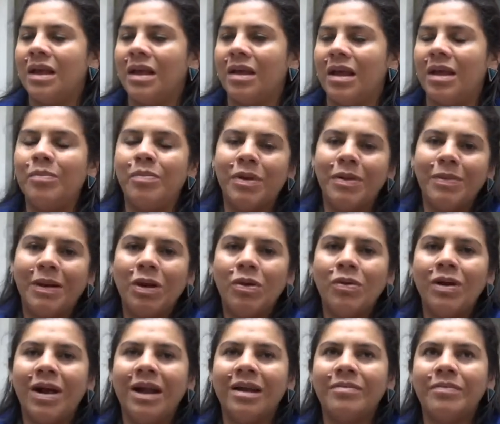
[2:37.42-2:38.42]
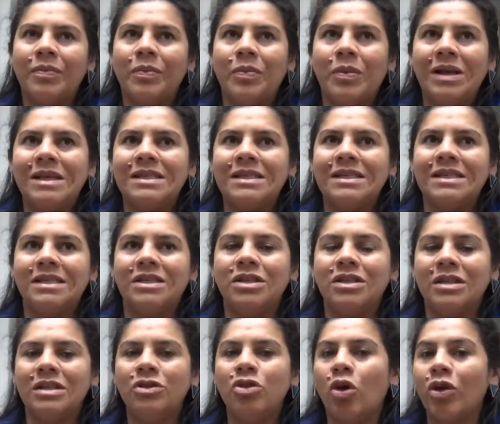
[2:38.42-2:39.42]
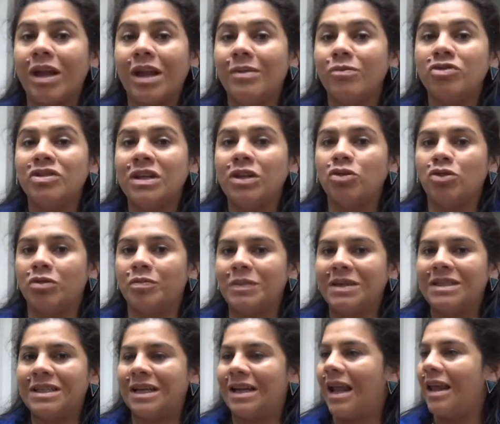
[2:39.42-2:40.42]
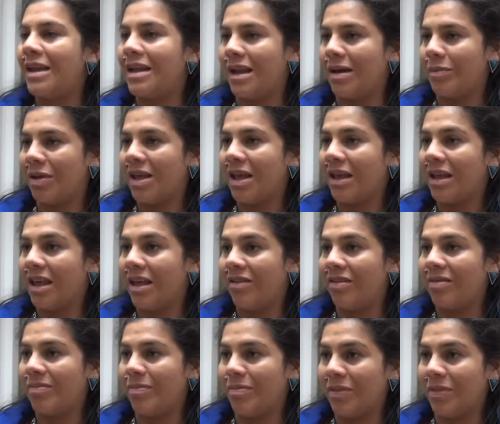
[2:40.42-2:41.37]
En primer lugar, pues no queremos entorpecer la dinámica que